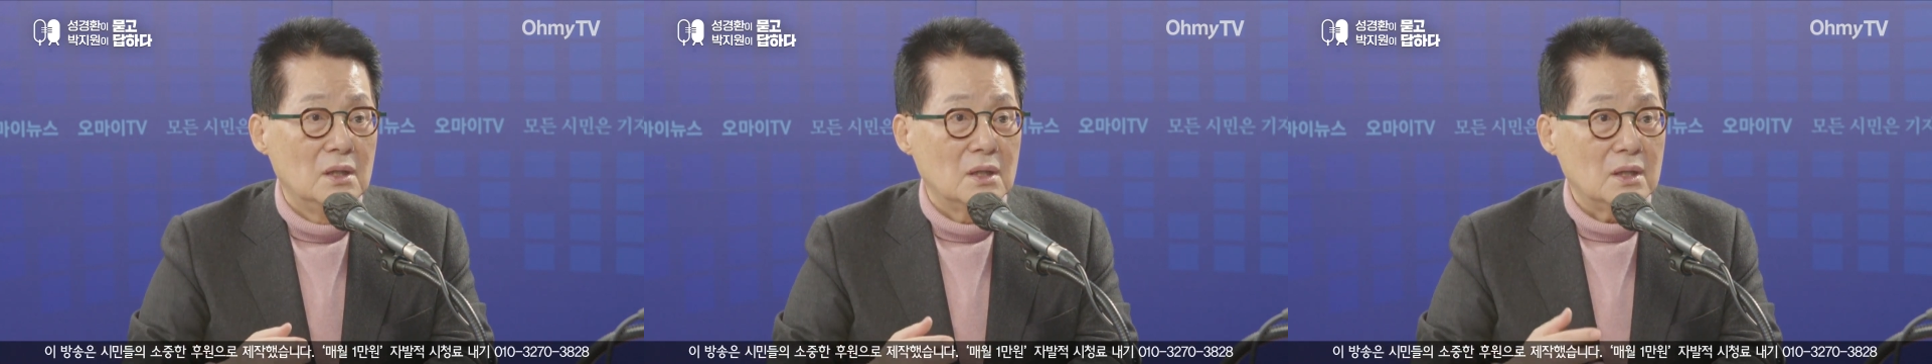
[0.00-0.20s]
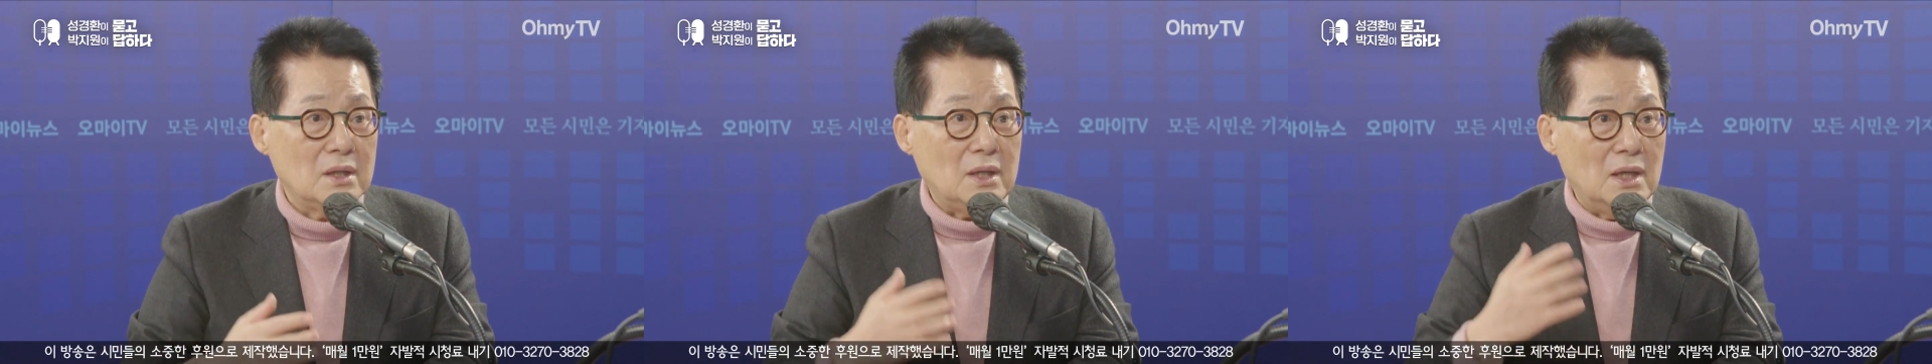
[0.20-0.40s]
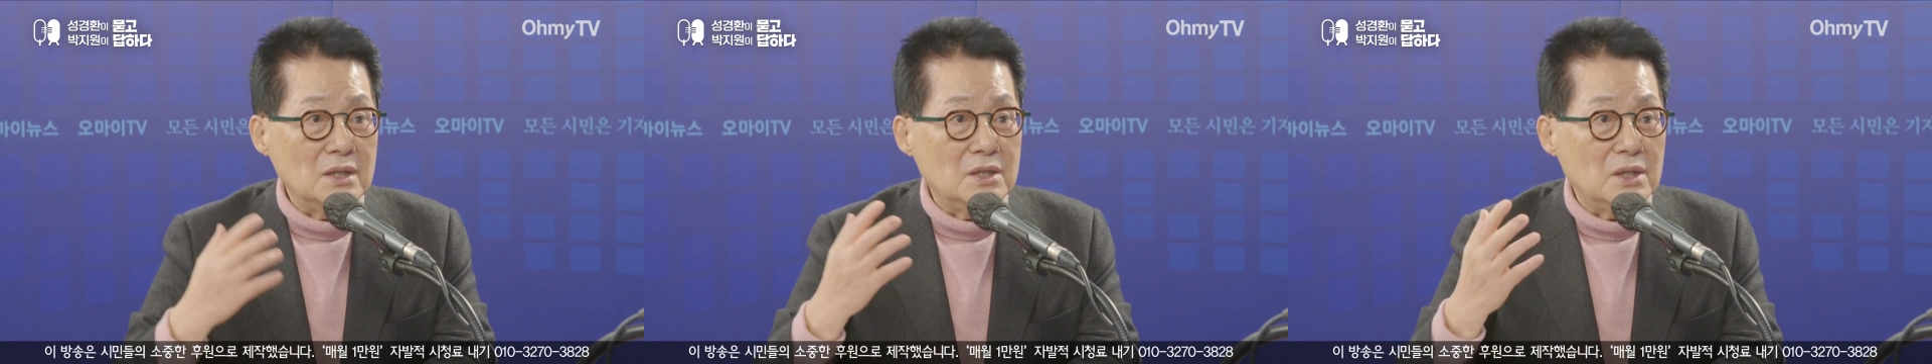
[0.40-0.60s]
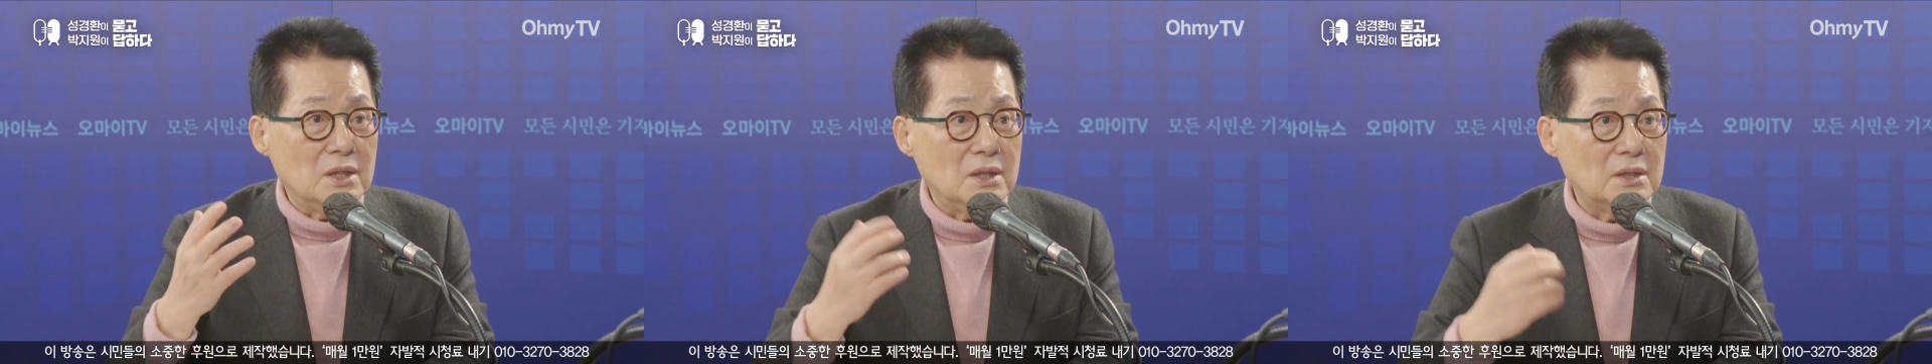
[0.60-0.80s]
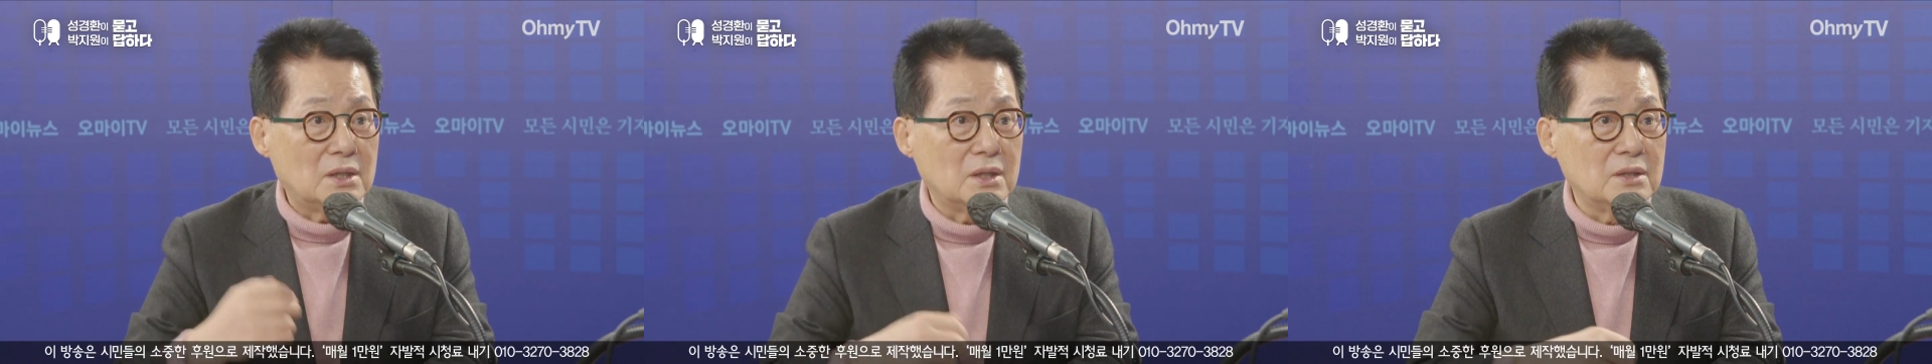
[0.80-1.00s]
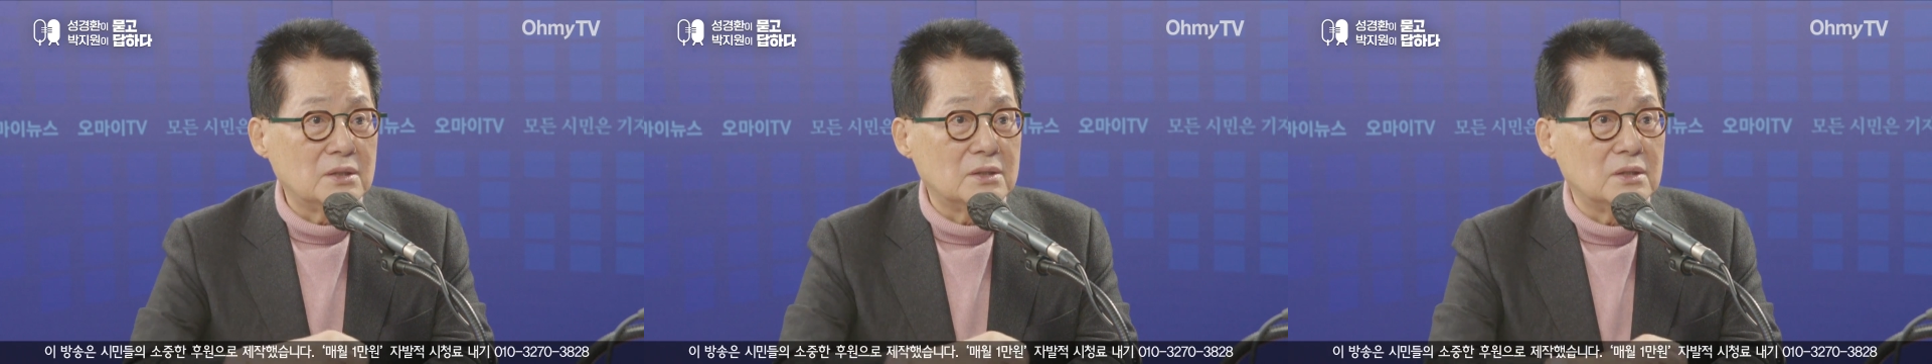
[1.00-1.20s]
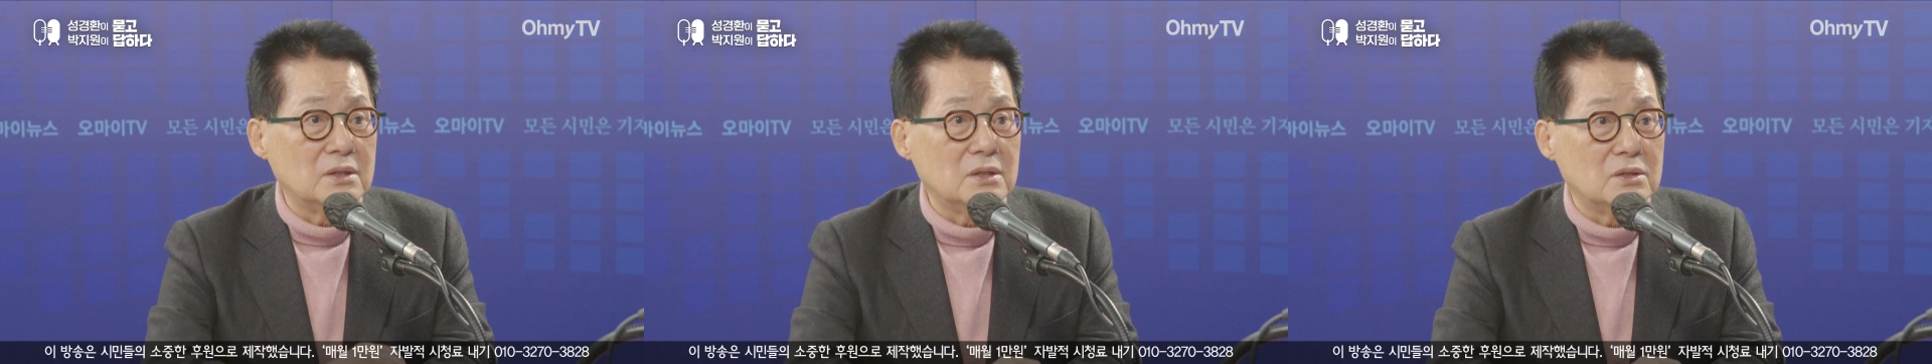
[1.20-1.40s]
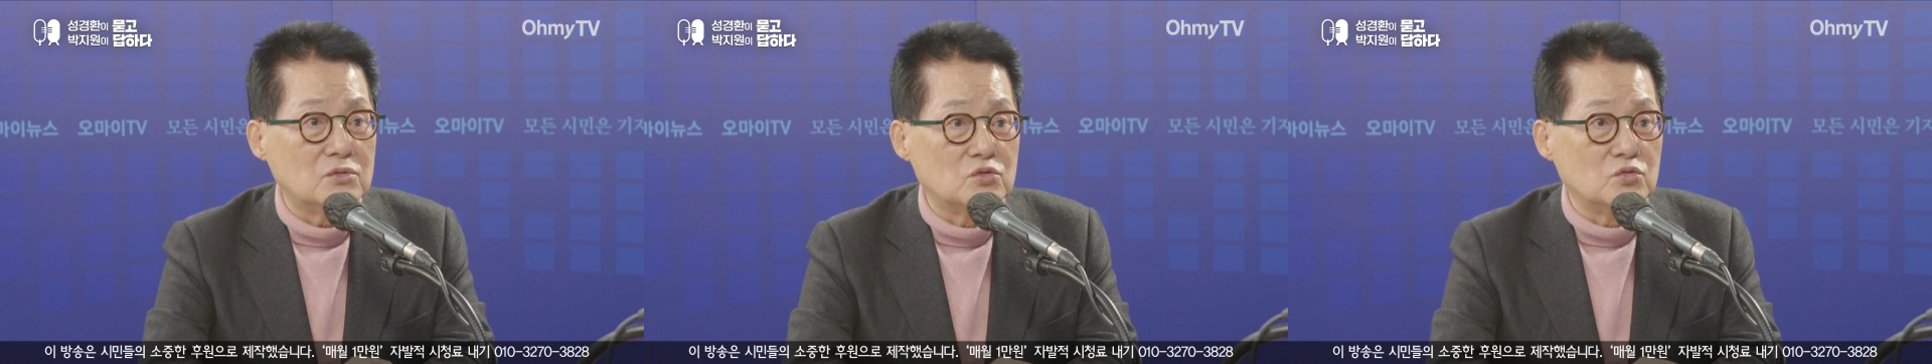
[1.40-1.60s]
강경한
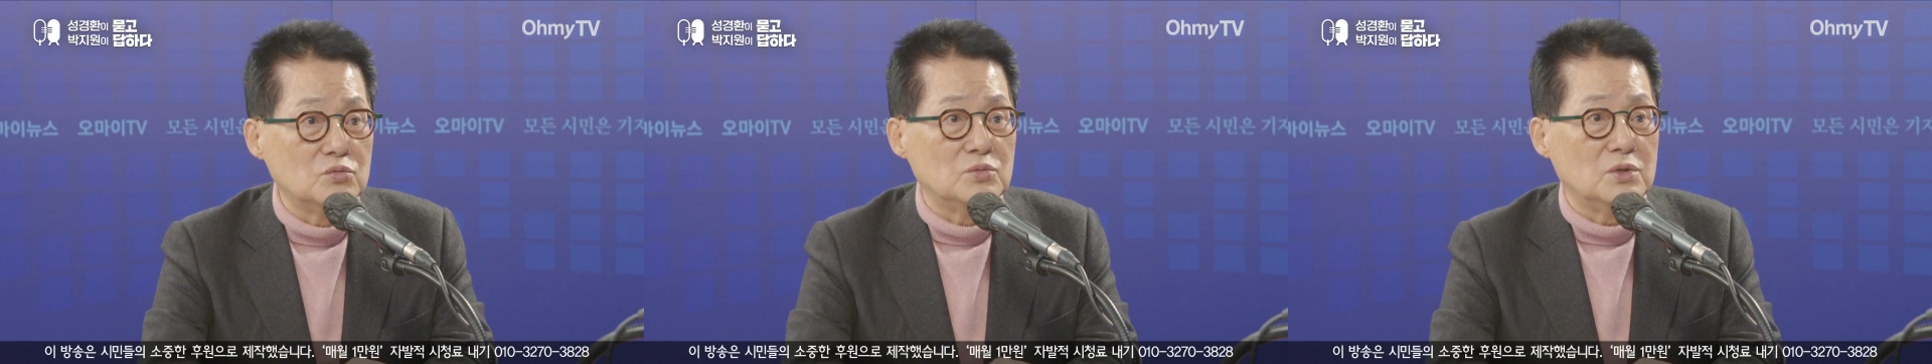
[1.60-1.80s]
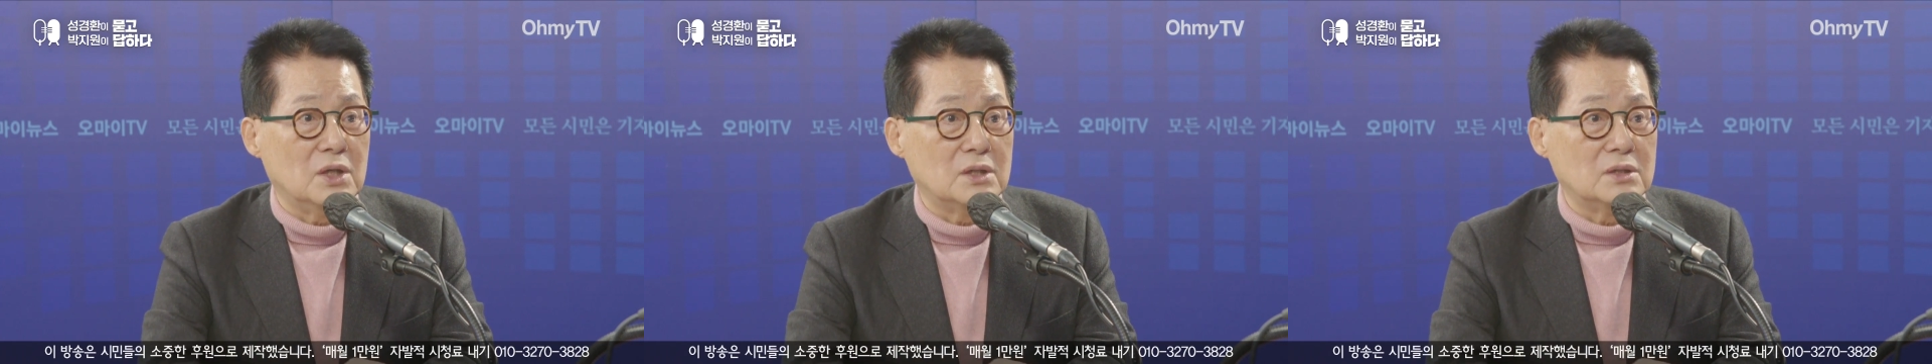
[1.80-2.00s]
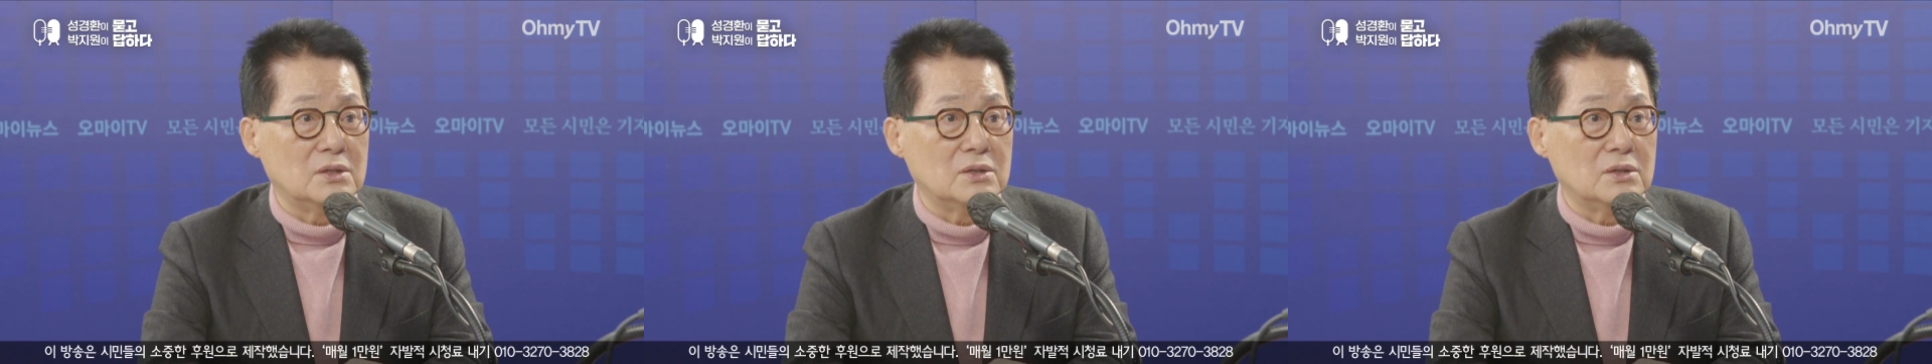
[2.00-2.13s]
대응을 주문하는